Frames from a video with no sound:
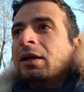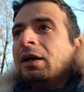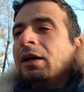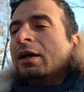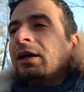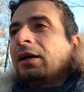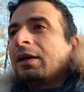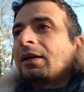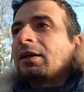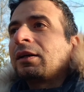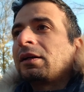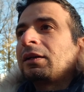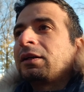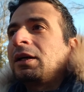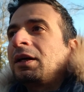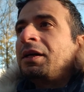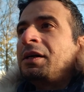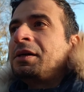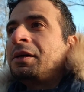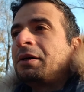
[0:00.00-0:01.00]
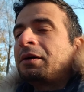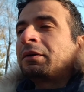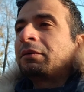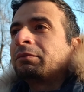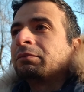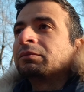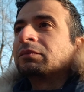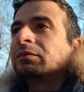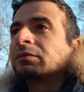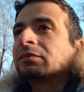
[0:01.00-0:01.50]
آه،
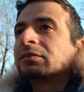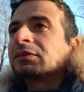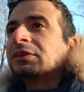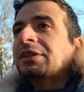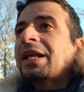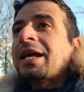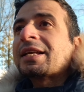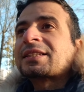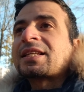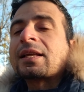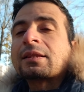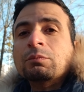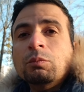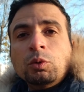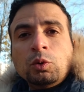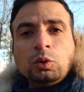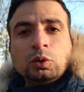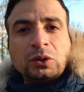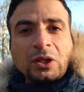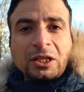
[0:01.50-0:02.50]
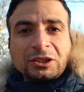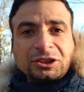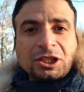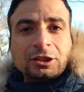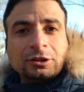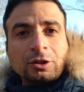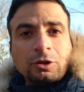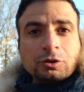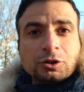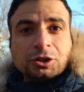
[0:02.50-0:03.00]
ناس هتموت
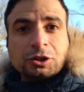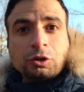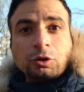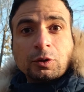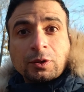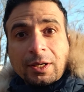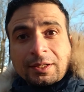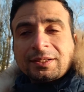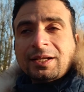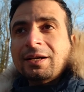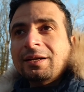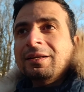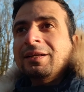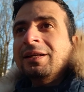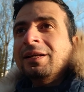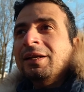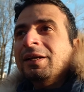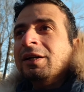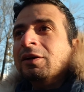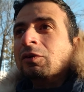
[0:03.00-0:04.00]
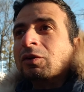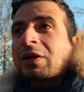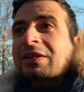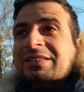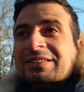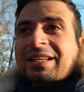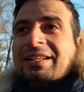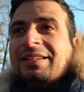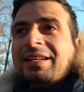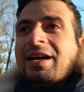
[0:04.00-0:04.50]
عشان تخش اوكرانيا
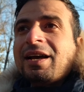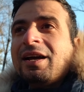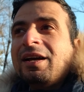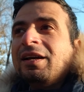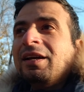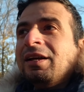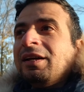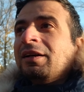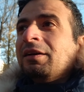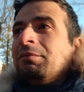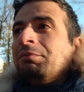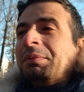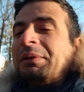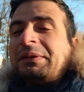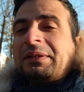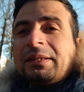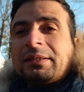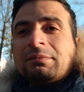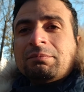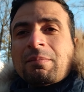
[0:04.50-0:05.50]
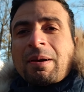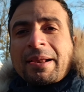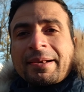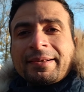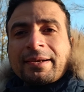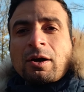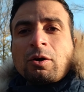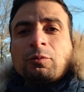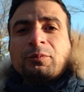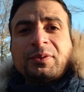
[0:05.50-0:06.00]
وناس ثانيه
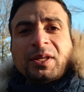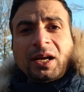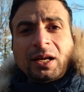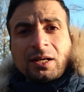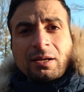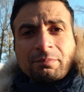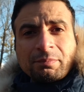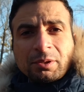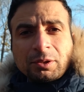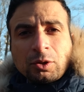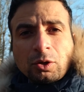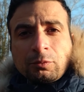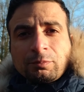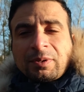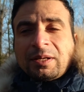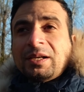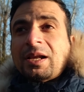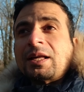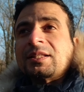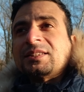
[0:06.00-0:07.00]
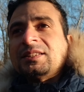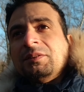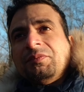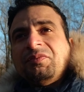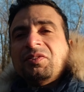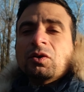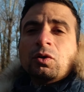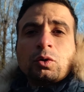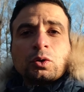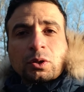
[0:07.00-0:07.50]
بتتمنى وبتحلم باليوم اللي هتسيب
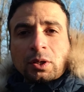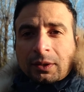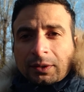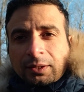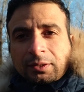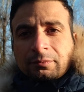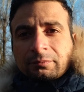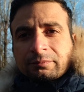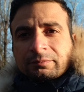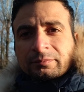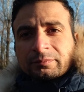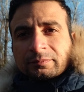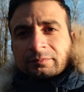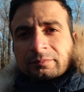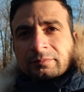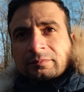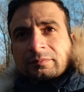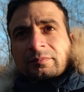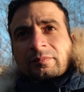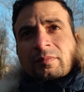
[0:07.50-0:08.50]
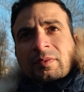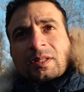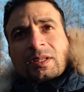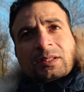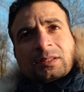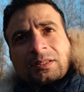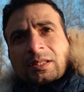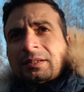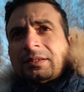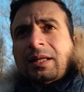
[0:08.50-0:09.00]
فيه اوكرانيا
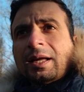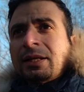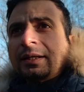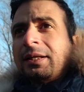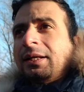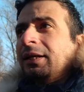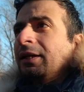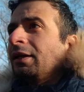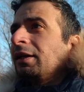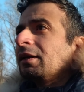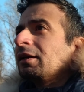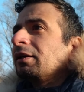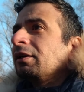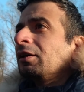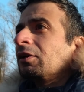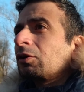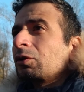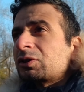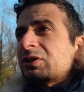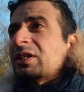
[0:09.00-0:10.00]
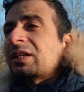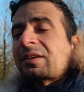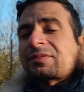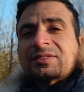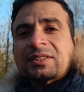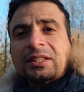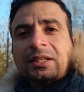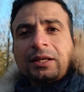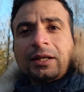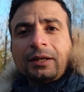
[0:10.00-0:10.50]
صدقني روسيا
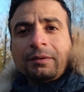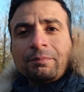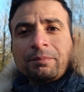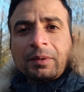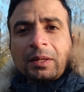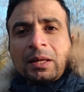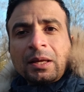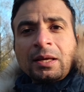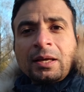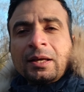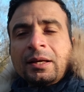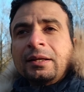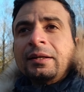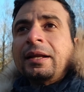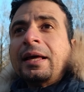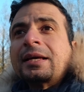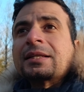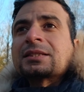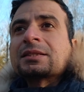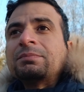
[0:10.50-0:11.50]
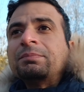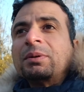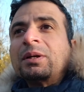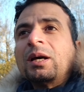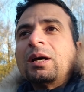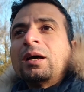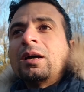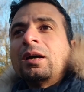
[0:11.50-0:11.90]
نفس الكلام ناس ب...